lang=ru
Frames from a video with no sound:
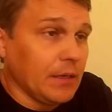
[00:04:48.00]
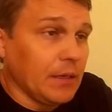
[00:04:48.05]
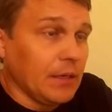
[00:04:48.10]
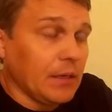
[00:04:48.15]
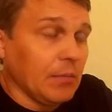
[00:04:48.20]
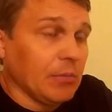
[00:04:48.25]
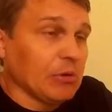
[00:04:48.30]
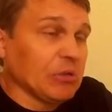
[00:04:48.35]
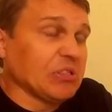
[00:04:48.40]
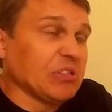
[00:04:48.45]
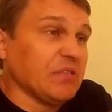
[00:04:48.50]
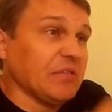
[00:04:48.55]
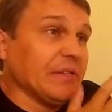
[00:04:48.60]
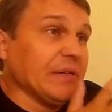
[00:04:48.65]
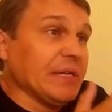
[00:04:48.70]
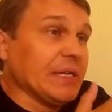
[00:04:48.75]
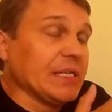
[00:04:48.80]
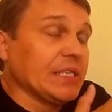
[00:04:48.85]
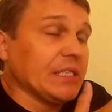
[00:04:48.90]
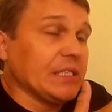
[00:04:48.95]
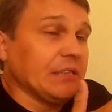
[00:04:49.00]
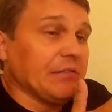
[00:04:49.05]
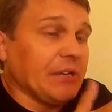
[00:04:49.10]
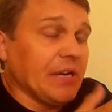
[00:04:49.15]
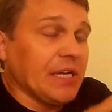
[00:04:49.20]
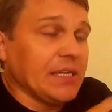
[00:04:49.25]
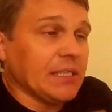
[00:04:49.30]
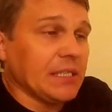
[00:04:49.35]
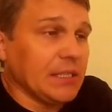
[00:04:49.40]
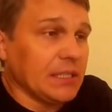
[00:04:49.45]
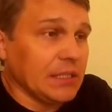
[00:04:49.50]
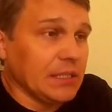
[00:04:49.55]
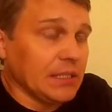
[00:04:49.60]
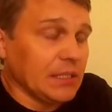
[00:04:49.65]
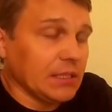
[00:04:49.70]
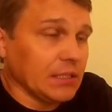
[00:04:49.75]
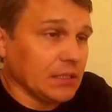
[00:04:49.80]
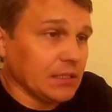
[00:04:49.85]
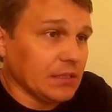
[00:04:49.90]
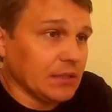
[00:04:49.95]
Просто выражены в разных
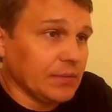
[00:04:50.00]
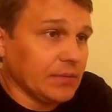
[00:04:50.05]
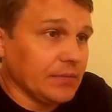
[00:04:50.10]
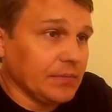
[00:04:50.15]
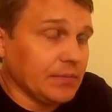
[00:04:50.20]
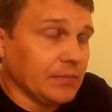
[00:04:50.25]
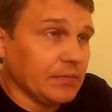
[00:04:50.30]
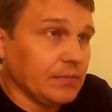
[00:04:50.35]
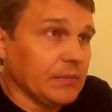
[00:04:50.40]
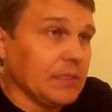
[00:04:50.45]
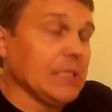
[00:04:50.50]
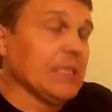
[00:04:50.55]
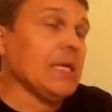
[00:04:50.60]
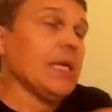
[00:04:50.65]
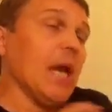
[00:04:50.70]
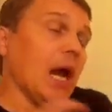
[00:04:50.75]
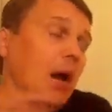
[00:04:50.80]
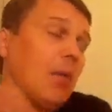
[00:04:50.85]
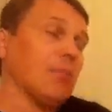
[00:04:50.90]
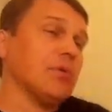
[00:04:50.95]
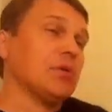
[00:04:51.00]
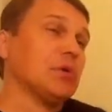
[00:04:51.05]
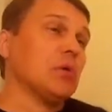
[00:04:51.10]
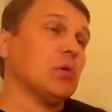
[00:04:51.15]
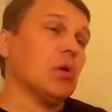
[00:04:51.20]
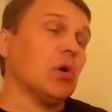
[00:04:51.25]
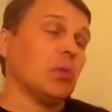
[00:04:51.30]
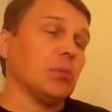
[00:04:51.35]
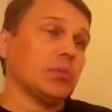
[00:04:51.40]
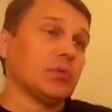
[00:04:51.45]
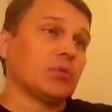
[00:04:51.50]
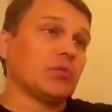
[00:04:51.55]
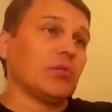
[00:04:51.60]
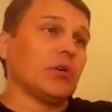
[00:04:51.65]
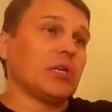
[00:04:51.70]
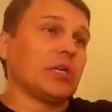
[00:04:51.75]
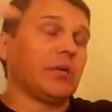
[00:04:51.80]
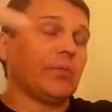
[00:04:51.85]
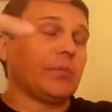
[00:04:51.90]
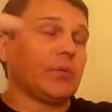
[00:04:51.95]
единицах. Или объем,
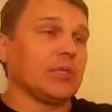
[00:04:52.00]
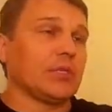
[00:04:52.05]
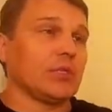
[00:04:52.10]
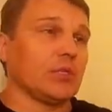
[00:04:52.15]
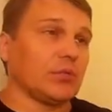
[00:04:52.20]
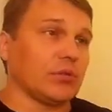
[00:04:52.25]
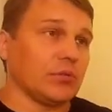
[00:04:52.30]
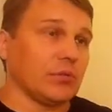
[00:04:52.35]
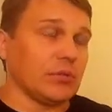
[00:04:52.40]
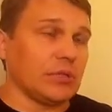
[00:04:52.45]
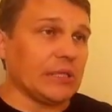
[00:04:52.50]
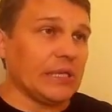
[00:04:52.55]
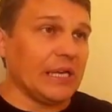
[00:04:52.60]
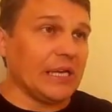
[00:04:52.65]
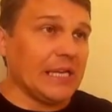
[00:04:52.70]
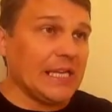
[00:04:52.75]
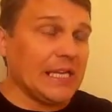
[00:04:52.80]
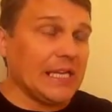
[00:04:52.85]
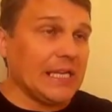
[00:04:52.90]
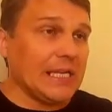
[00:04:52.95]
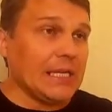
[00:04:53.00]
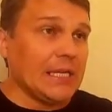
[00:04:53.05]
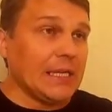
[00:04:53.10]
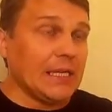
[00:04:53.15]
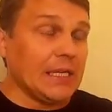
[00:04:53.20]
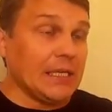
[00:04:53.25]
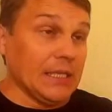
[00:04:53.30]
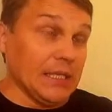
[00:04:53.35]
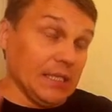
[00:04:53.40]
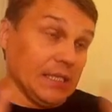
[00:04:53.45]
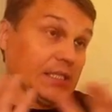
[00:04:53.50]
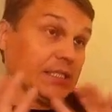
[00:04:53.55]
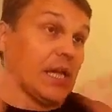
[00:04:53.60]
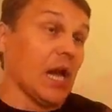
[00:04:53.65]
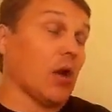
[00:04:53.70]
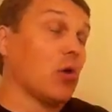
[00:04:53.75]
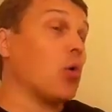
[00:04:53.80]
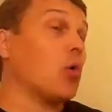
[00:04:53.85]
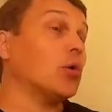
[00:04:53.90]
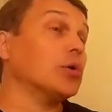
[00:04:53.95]
сколько притечет, да, Э, за
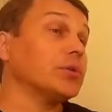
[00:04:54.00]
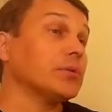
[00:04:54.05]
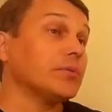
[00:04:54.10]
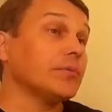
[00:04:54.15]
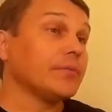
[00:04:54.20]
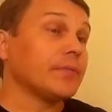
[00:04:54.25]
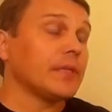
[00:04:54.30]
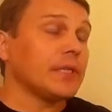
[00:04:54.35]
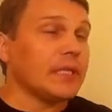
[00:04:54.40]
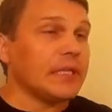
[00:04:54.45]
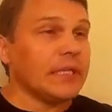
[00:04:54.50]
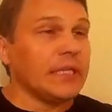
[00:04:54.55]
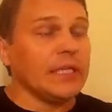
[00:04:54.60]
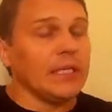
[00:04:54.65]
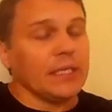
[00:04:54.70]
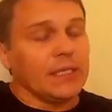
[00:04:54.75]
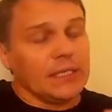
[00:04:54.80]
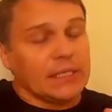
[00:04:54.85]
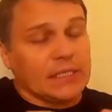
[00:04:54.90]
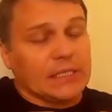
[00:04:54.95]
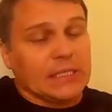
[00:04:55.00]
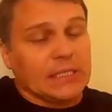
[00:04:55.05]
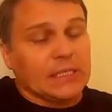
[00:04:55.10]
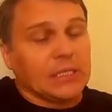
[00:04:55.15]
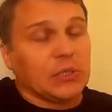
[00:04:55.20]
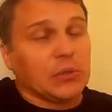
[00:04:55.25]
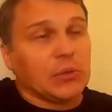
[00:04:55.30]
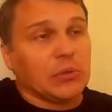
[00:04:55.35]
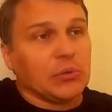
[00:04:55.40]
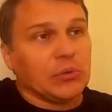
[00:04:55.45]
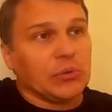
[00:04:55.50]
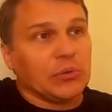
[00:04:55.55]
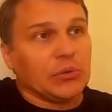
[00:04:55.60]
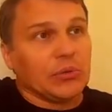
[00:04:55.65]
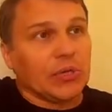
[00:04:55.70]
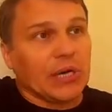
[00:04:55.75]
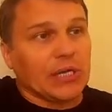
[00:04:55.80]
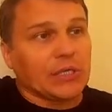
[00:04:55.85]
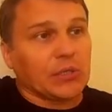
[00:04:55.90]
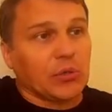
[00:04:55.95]
год, или за секунду
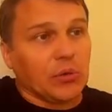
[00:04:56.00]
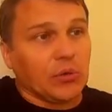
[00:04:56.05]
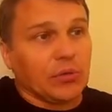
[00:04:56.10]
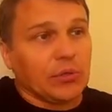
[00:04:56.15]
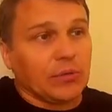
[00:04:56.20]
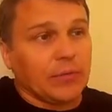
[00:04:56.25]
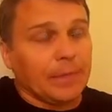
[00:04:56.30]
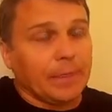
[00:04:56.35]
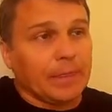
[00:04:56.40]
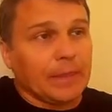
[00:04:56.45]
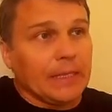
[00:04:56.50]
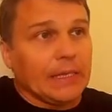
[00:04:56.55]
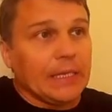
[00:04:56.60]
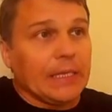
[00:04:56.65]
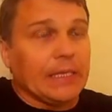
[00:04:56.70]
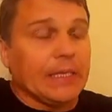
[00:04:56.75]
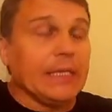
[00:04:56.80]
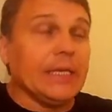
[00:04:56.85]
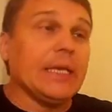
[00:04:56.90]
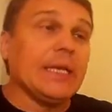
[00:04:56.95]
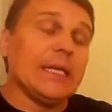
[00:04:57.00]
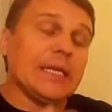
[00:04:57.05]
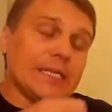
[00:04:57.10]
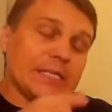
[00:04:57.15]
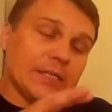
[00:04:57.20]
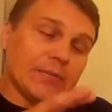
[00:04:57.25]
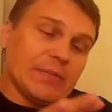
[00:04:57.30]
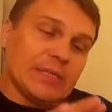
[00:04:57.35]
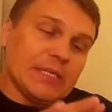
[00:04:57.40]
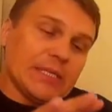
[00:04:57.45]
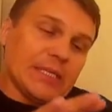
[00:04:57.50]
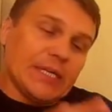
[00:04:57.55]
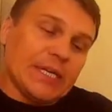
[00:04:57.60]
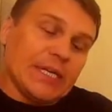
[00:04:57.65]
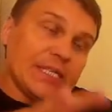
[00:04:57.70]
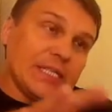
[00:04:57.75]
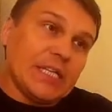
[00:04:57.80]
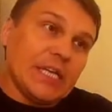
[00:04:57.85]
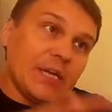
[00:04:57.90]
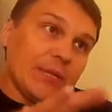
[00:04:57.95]
расход, или если мы
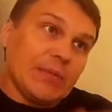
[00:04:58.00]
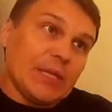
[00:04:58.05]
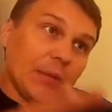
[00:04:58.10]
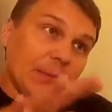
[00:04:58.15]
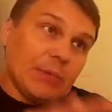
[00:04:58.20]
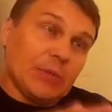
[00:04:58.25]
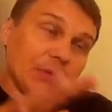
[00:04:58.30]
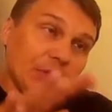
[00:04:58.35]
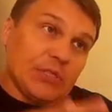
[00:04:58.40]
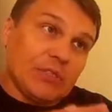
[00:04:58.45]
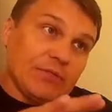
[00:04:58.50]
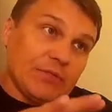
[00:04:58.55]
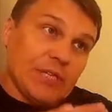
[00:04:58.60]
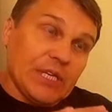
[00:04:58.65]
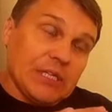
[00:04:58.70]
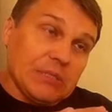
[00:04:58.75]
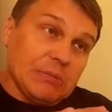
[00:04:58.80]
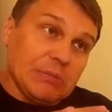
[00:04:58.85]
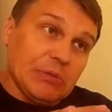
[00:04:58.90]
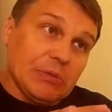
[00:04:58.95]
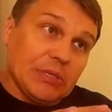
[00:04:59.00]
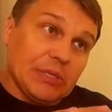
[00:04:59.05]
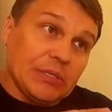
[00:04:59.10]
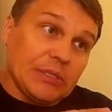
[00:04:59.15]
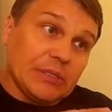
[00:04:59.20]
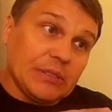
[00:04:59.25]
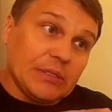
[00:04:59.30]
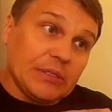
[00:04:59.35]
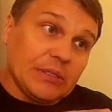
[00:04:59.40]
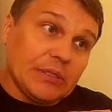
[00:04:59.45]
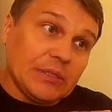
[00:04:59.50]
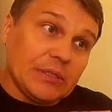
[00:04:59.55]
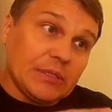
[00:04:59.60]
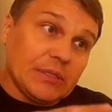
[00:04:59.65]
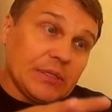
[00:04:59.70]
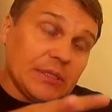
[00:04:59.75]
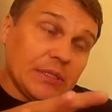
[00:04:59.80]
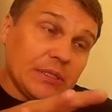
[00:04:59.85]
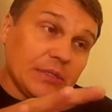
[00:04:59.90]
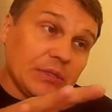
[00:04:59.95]
разделим на площадь водосбора,
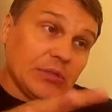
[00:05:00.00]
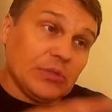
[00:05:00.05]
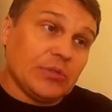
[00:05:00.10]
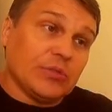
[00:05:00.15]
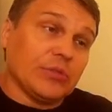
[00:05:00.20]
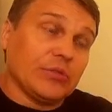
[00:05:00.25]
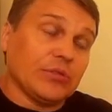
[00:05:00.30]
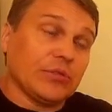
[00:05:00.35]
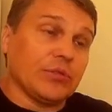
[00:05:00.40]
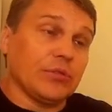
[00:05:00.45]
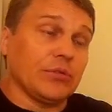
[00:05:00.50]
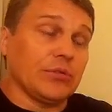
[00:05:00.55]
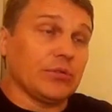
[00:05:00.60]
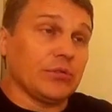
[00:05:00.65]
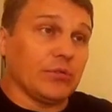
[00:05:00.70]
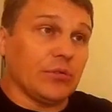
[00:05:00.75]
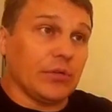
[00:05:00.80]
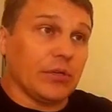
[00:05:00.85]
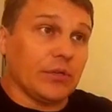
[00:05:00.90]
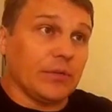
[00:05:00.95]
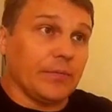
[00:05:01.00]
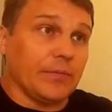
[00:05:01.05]
то слой стока.